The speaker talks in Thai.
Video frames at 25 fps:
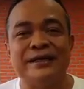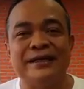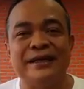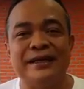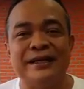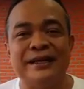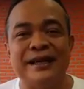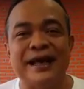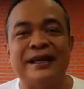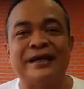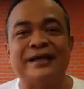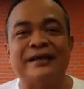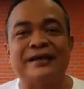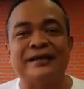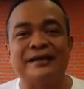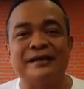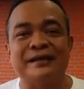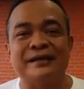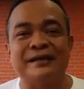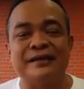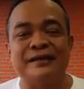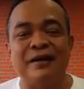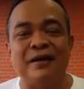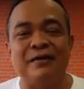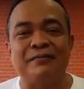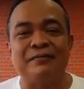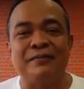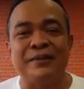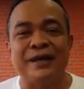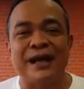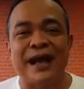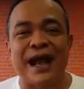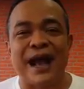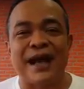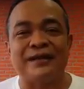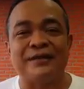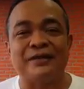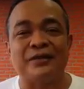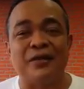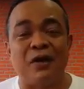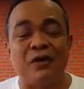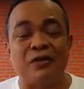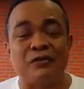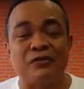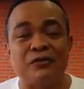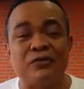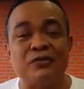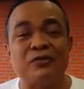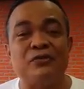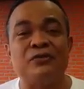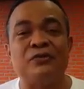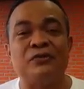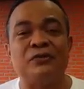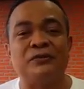ที่นั่นย่อมมีการต่อสู้